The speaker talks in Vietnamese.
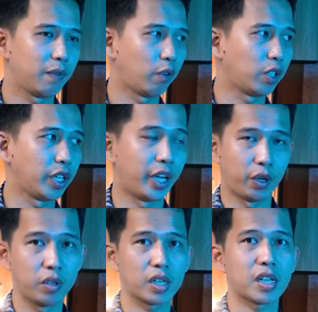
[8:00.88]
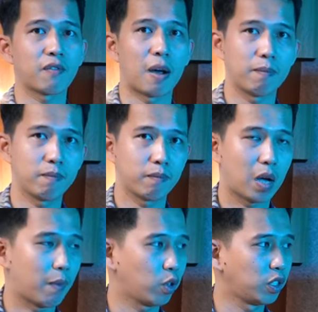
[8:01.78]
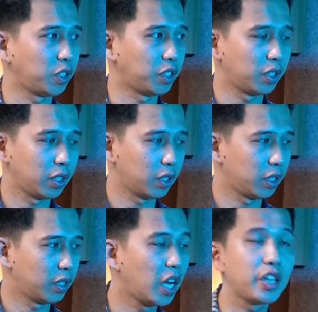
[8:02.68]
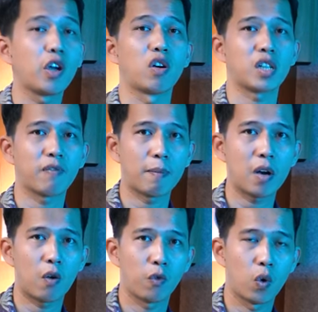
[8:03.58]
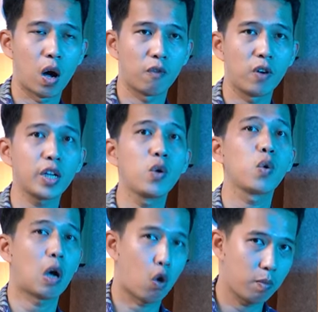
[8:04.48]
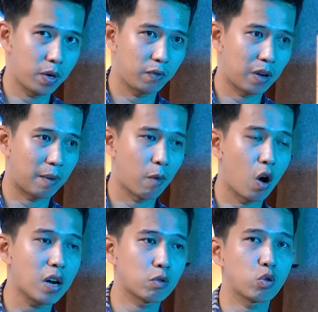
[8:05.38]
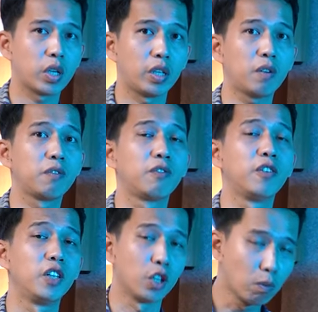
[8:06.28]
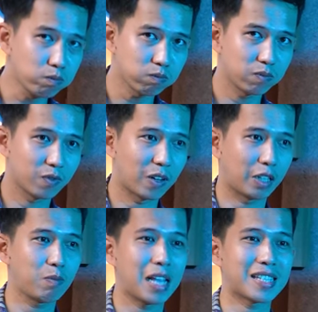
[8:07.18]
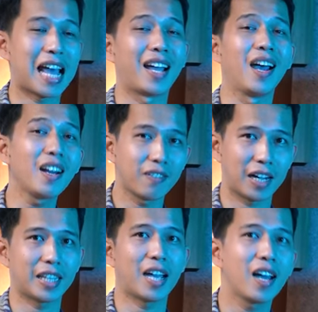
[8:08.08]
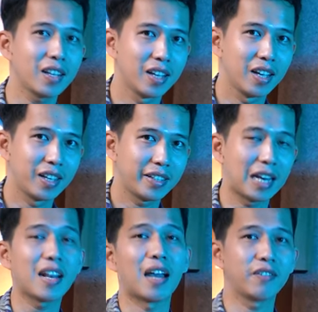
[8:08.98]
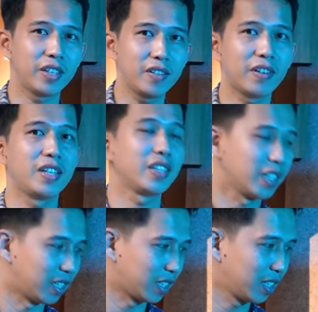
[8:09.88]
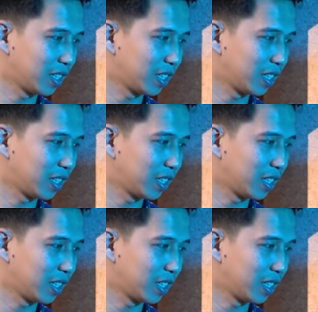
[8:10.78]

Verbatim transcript: mọi người hiểu được cái sản phẩm và mọi người nên chọn sản phẩm nào phù hợp với cái nhu cầu của mình và bỏ ra số tiền nó vừa đúng và chúng ta xài hết và khai thác hết tránh lãng phí và dư thừa